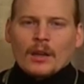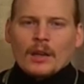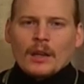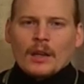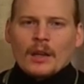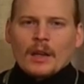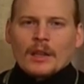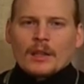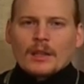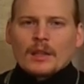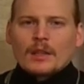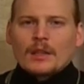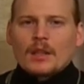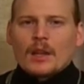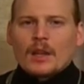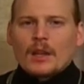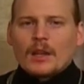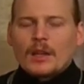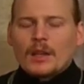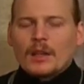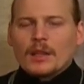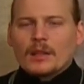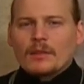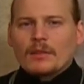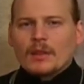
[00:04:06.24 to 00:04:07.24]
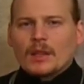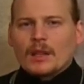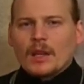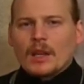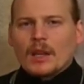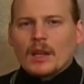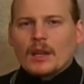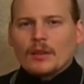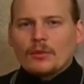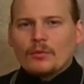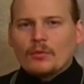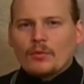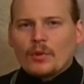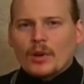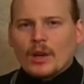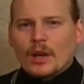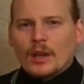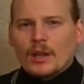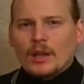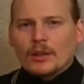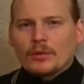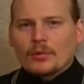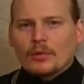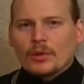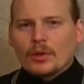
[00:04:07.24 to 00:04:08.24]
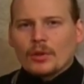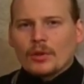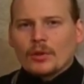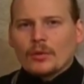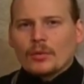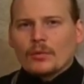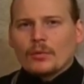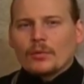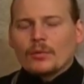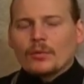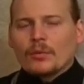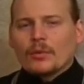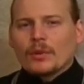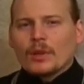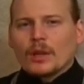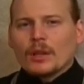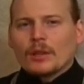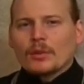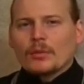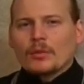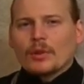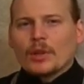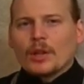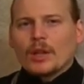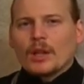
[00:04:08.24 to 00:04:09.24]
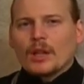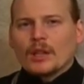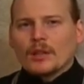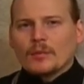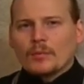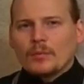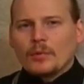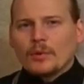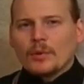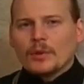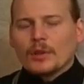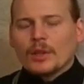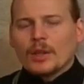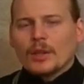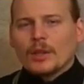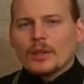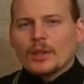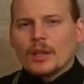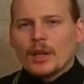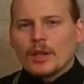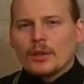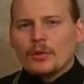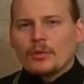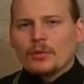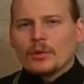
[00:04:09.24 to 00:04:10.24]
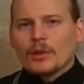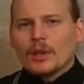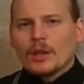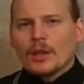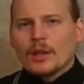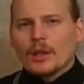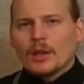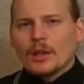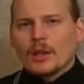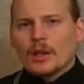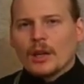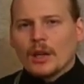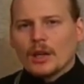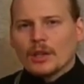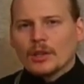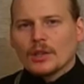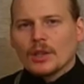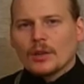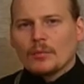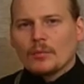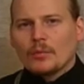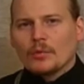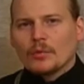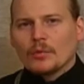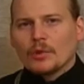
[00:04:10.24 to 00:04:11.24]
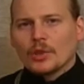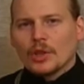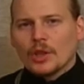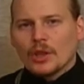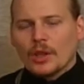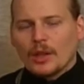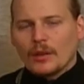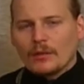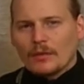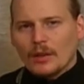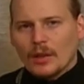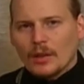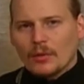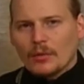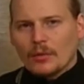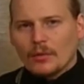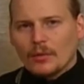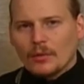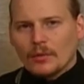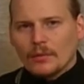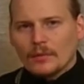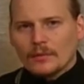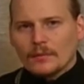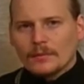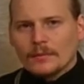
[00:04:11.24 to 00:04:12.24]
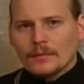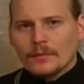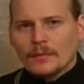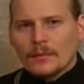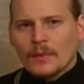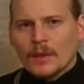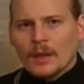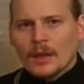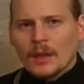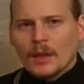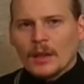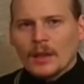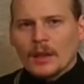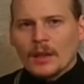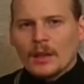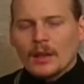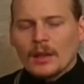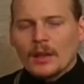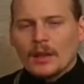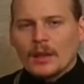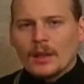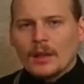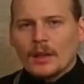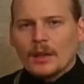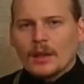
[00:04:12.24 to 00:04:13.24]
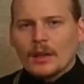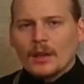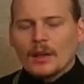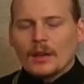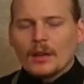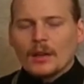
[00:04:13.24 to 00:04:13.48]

эти дары Святаго Духа, которые, которые Господь дает каждому человеку. И